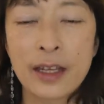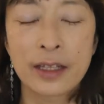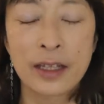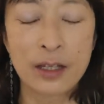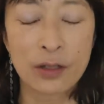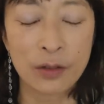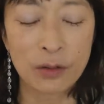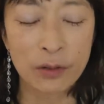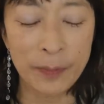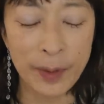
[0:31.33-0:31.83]

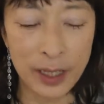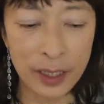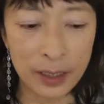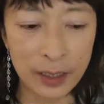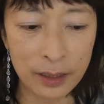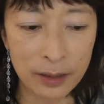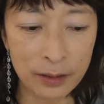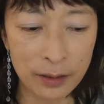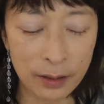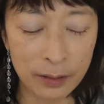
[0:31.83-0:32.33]
でその
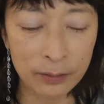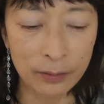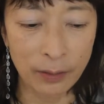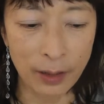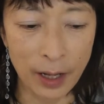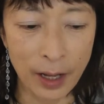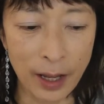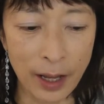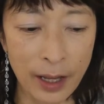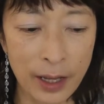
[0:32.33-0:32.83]
ペンギンっていうの
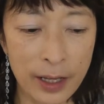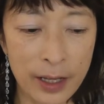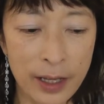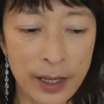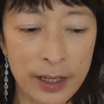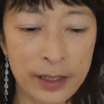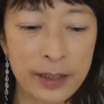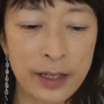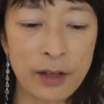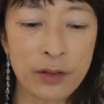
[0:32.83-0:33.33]
が
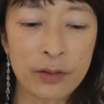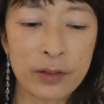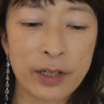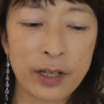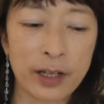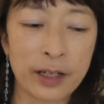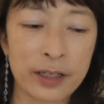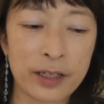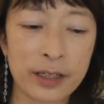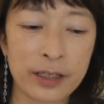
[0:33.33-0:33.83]
餌を
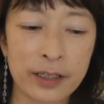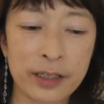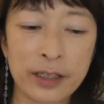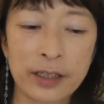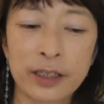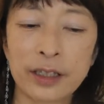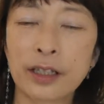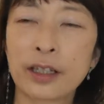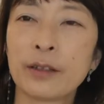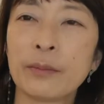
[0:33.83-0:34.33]
探し
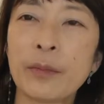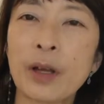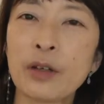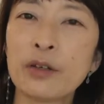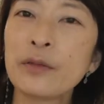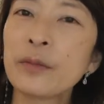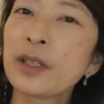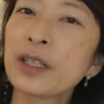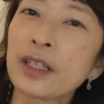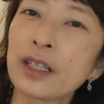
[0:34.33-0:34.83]
に、まあ、
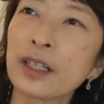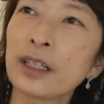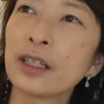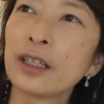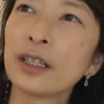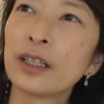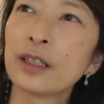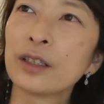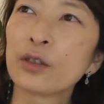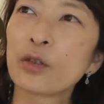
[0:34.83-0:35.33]
海に
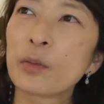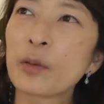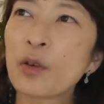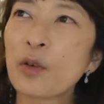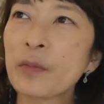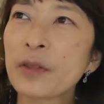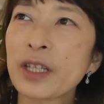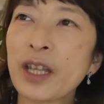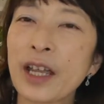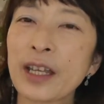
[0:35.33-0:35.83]
飛び
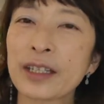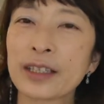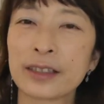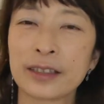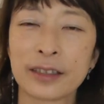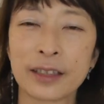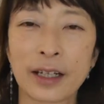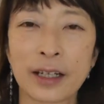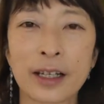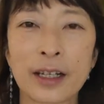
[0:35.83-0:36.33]
込みたい
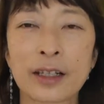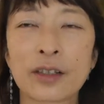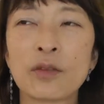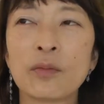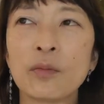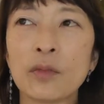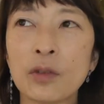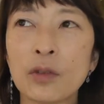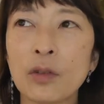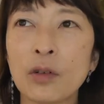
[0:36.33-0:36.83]
んだけれど
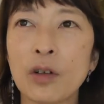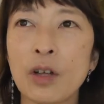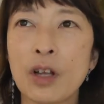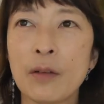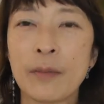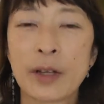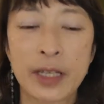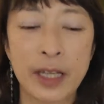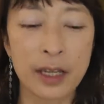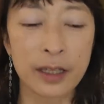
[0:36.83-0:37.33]
も、
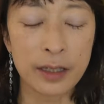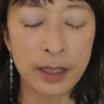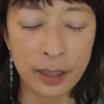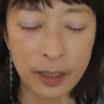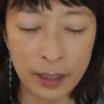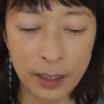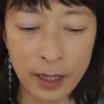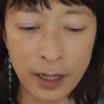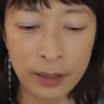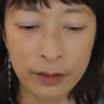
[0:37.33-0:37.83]
まあ、天
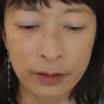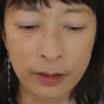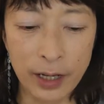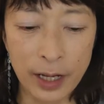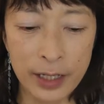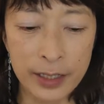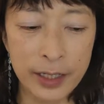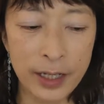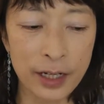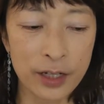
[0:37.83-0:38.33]
敵である
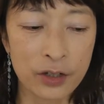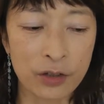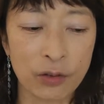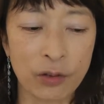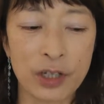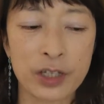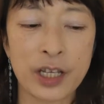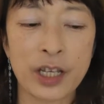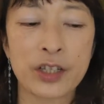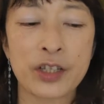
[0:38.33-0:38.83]
アザラシと
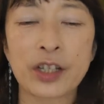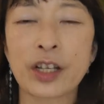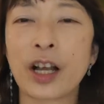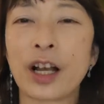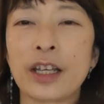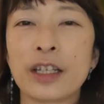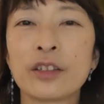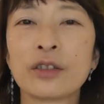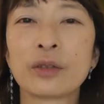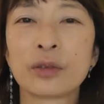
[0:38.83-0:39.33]
かシャチ
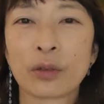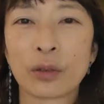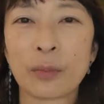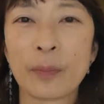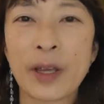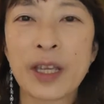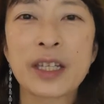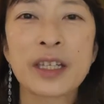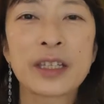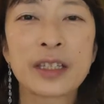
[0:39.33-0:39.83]
がいると
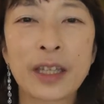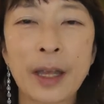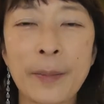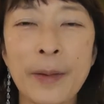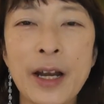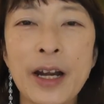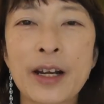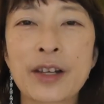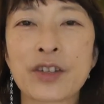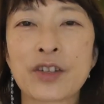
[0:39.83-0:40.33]
ペンギン食
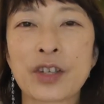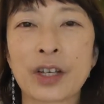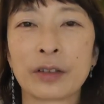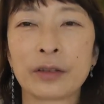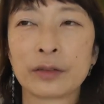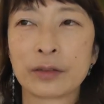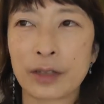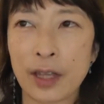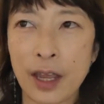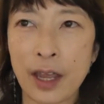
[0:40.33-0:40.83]
べられちゃう
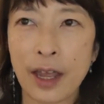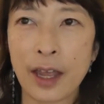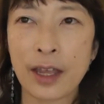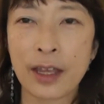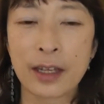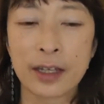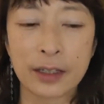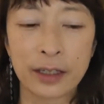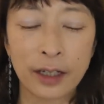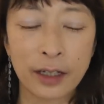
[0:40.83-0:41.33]
ので
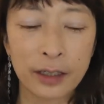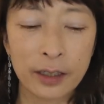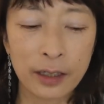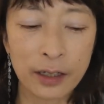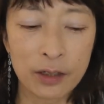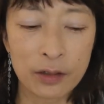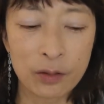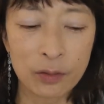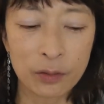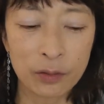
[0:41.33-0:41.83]
なかな
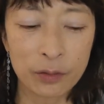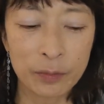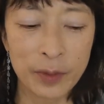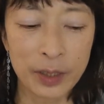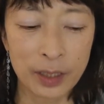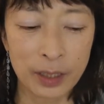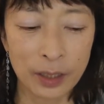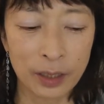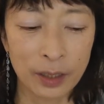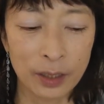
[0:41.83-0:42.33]
かその海
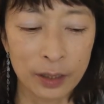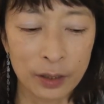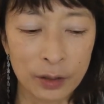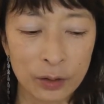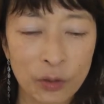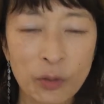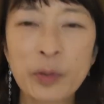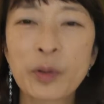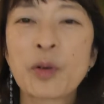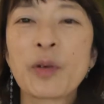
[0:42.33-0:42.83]
に
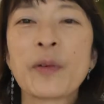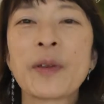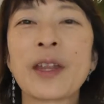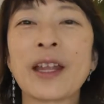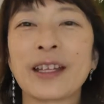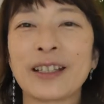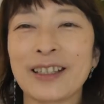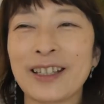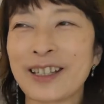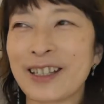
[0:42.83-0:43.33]
飛び込め
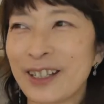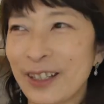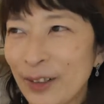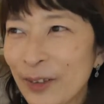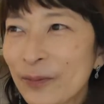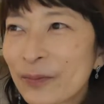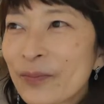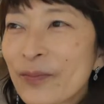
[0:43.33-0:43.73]
ないんですよ。